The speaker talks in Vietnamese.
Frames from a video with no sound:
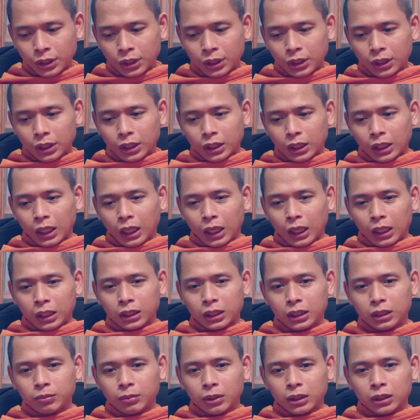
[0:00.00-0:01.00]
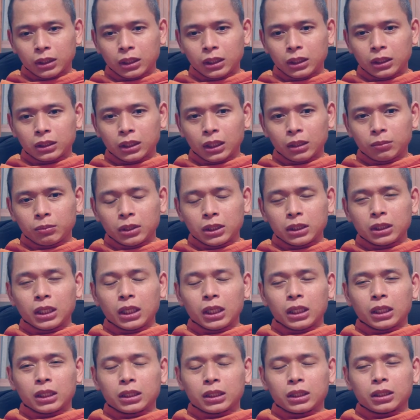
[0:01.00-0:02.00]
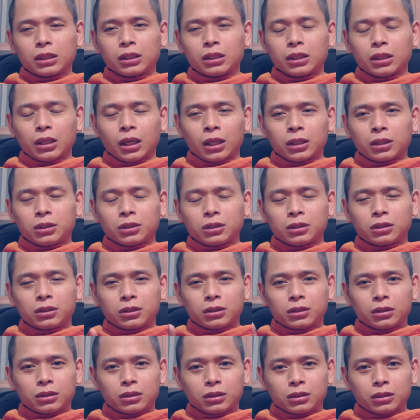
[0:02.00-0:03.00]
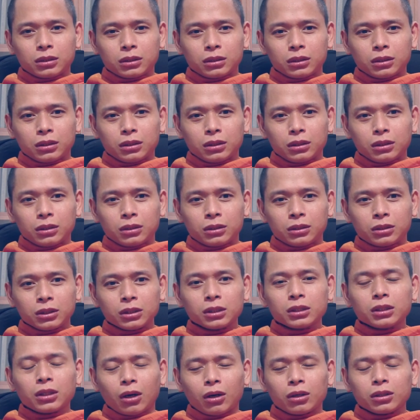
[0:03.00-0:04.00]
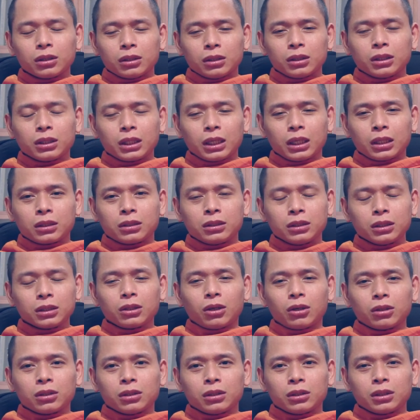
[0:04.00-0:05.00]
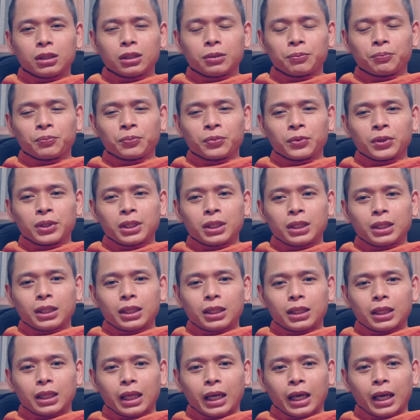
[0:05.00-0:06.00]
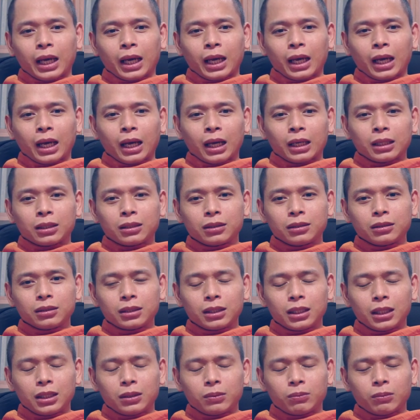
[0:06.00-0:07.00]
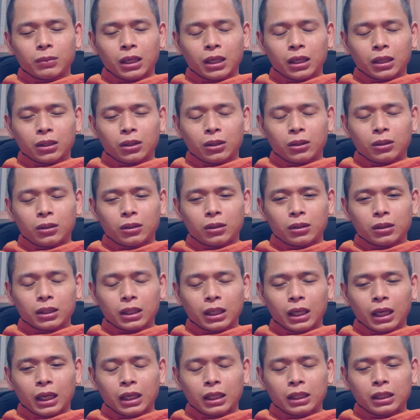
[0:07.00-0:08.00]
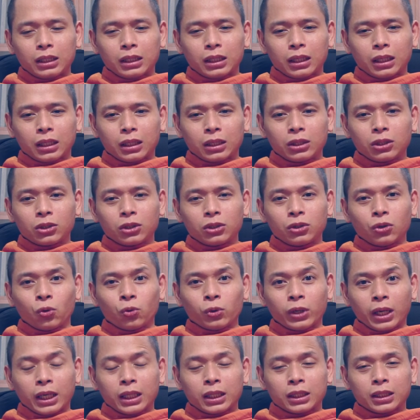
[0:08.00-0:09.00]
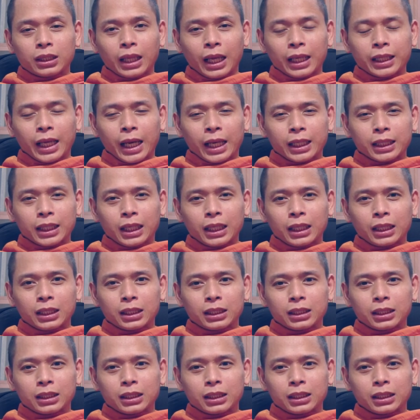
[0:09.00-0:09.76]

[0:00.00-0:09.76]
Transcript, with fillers: là khi mà đi tới bệnh viện à, trước đó nữa nha trước đó nữa là trước khi mà có cái à, cái cái vụ này tai nạn này